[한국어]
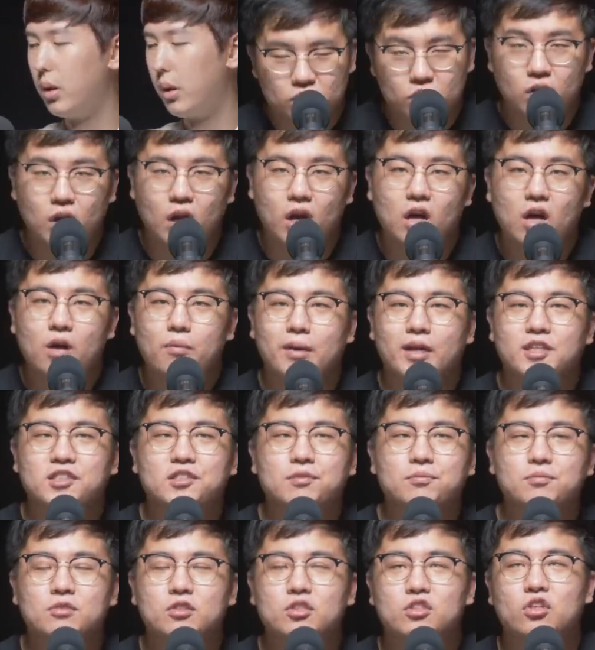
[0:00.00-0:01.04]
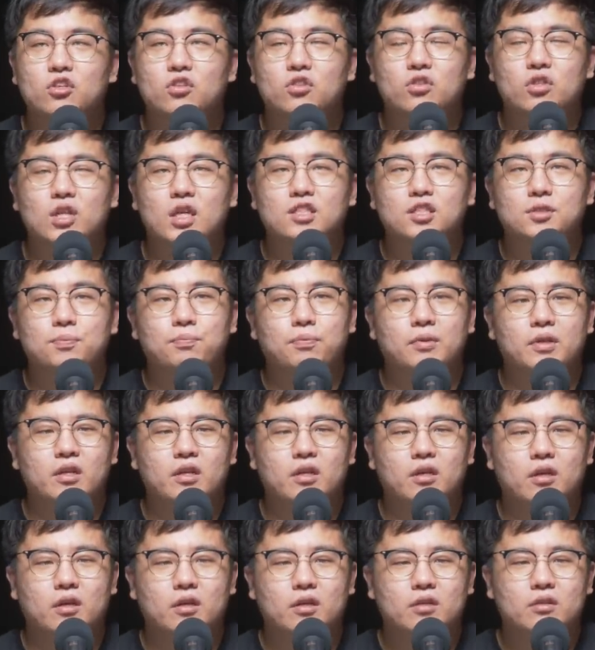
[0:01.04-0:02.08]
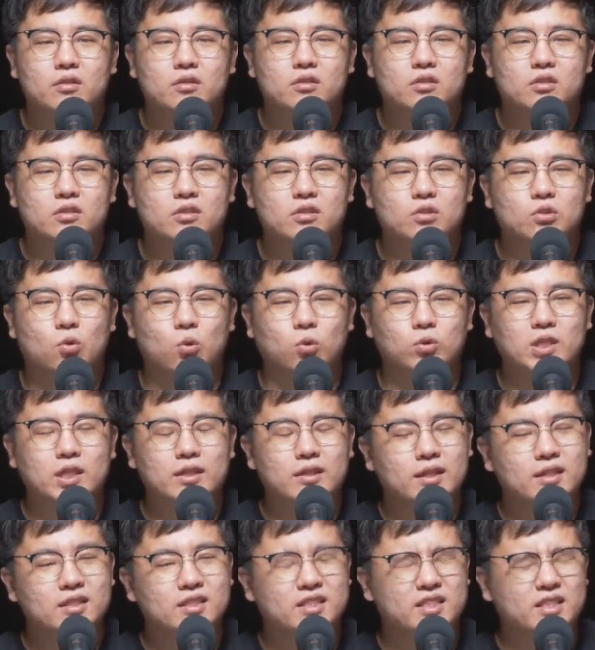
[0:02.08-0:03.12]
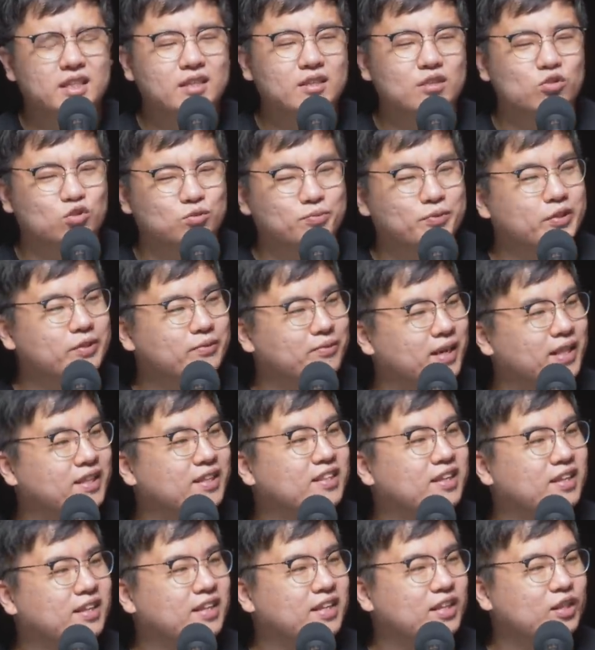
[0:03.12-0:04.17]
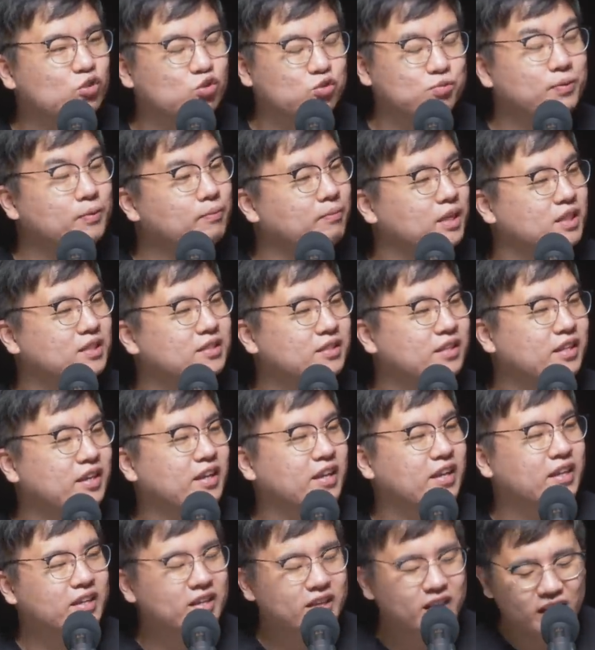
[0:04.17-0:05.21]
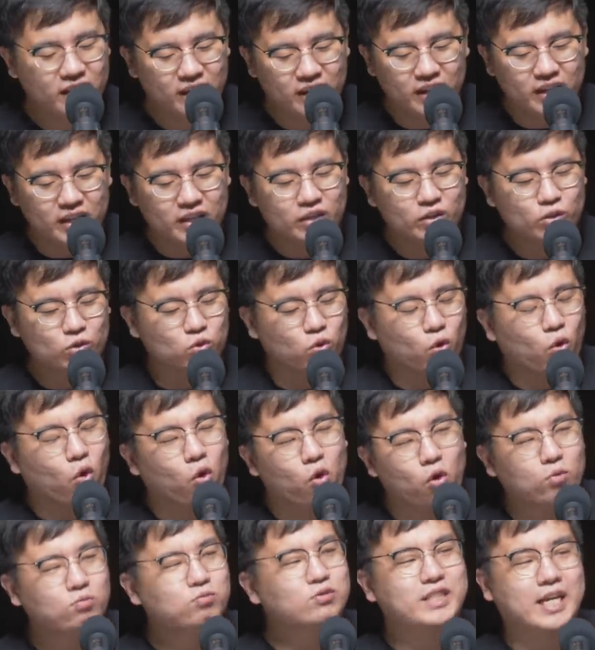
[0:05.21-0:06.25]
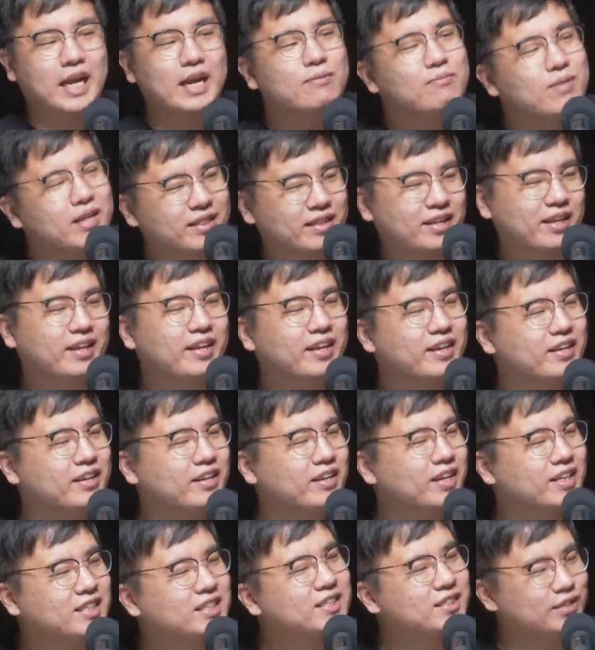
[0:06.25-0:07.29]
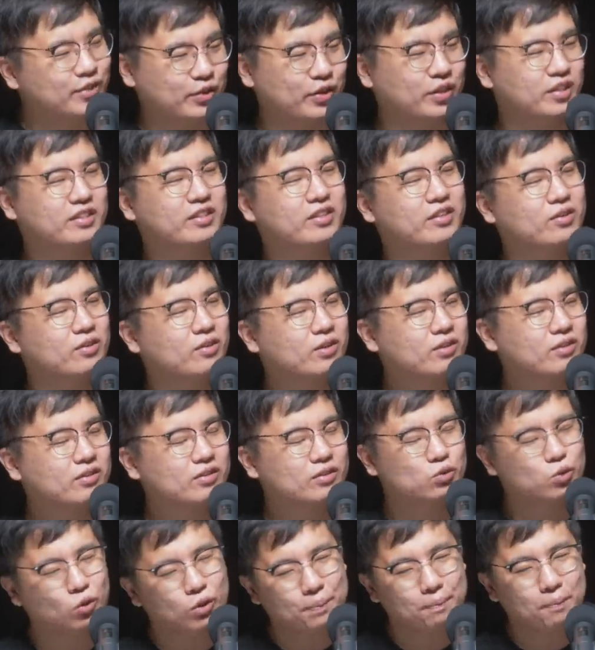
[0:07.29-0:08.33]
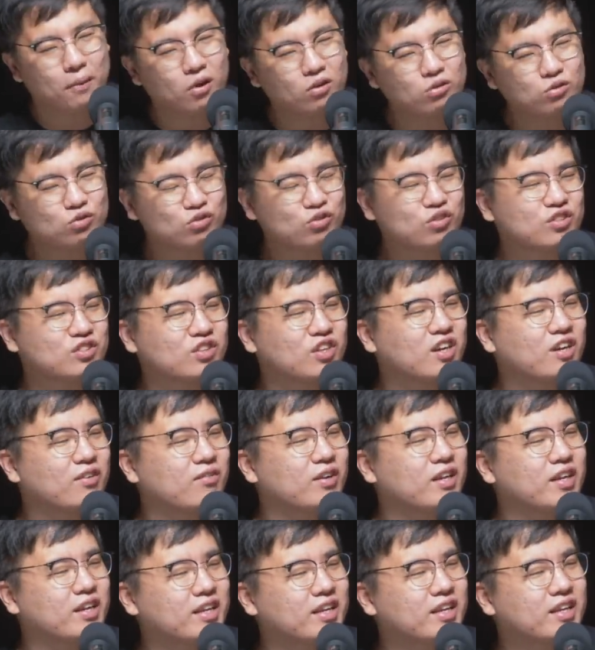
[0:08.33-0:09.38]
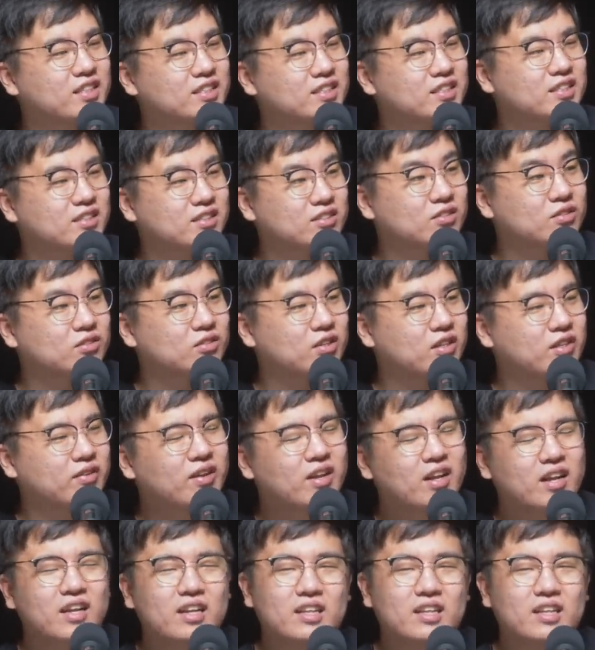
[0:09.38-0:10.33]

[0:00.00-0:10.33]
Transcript: 전 아까 말씀드렸다시피 그 고장난 시계는 두 번은 맞는다는데 이 두 번 맞을 때 이걸 너무 잘 맞게 얘기를 하시는 것 같아요. 속이 뻥 뚫어져라 막 얘기하시는 그런 느낌.